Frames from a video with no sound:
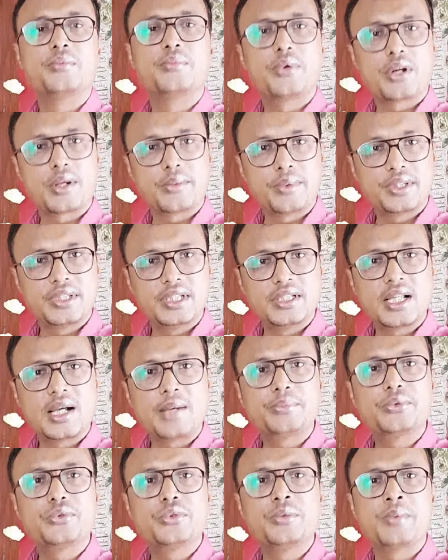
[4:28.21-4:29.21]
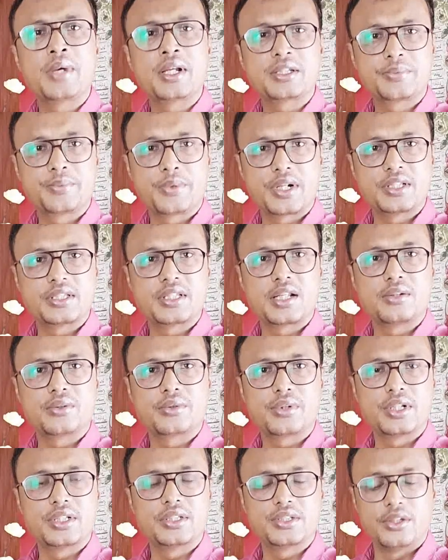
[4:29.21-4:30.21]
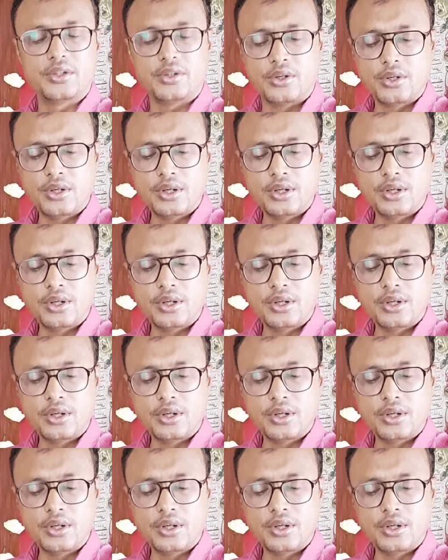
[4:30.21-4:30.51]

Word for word: পরবর্তী ধাপ দুই মাস পরে চালু করেছিল